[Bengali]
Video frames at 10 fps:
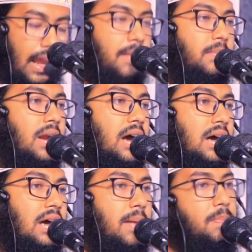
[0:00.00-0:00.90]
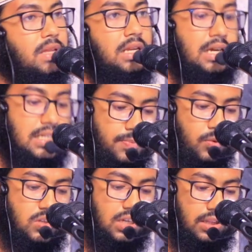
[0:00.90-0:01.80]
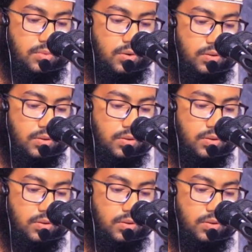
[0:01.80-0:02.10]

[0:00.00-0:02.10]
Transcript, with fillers: আমরা আপনাদের কাছে পৌঁছে দেব